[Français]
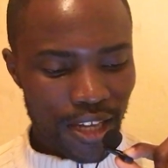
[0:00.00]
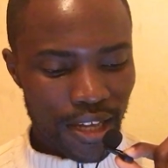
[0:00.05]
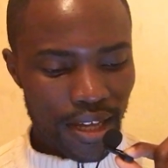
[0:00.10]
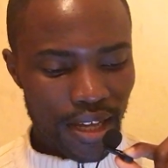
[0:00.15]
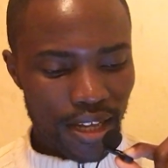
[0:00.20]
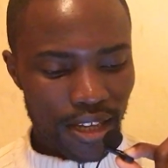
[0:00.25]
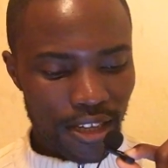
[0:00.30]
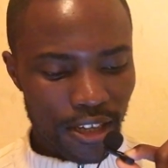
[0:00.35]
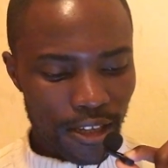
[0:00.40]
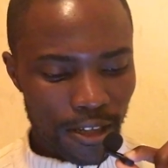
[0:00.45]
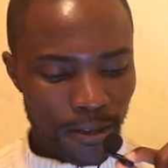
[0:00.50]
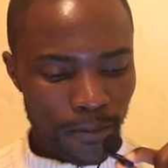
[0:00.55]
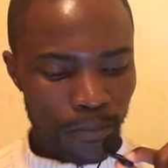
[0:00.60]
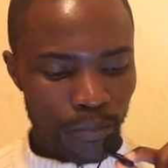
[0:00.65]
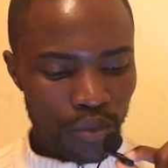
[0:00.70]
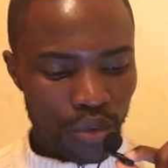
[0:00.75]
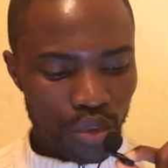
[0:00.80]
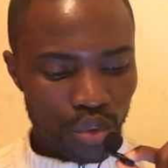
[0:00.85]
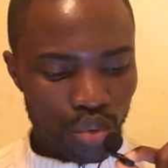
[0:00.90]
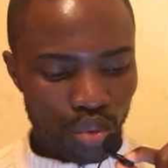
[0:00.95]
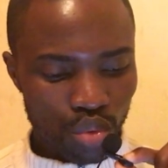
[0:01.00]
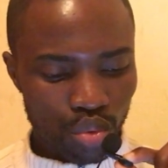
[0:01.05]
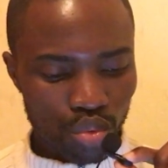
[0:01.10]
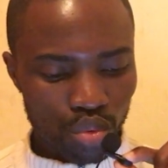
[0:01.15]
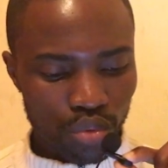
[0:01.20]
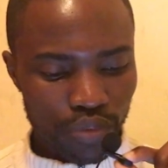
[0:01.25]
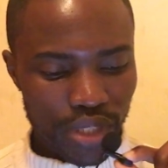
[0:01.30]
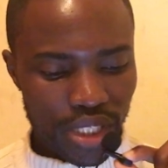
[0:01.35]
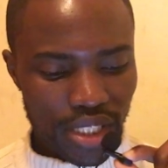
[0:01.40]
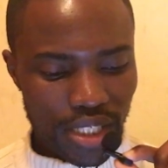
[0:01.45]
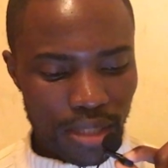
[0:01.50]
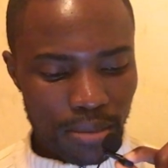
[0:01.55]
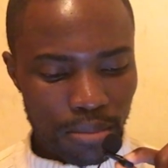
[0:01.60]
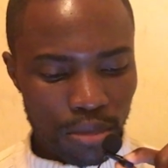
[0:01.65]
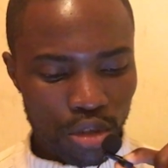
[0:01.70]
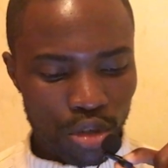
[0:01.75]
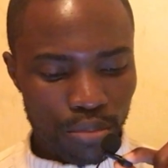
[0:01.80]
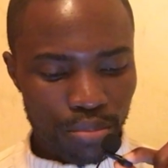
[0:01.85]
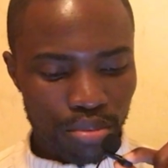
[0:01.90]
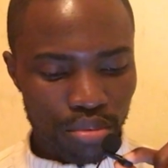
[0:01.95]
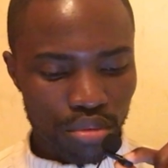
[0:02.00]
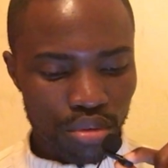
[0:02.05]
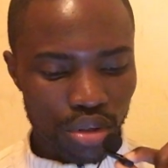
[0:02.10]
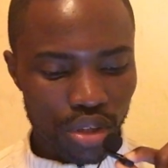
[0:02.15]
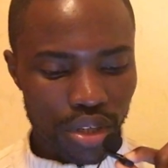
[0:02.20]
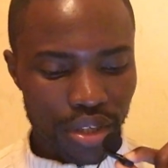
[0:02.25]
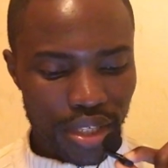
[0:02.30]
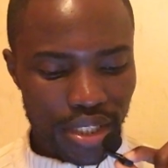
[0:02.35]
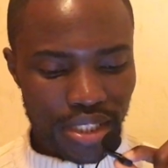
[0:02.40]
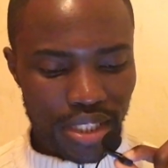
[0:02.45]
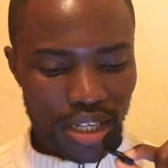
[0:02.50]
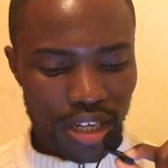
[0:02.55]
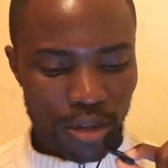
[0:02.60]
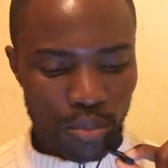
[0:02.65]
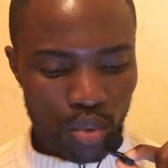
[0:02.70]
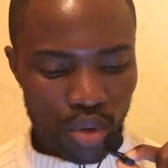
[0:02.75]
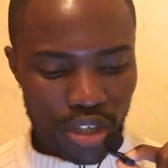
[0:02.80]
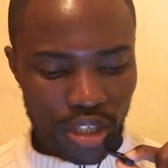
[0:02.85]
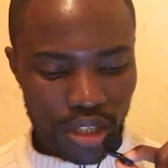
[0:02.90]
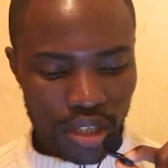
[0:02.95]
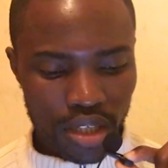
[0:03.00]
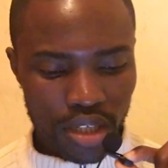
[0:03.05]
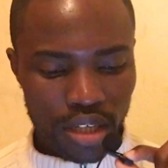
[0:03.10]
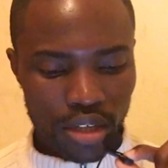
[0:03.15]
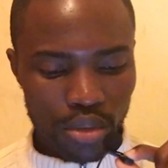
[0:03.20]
à 1 se trouve également pour les salaires moyens.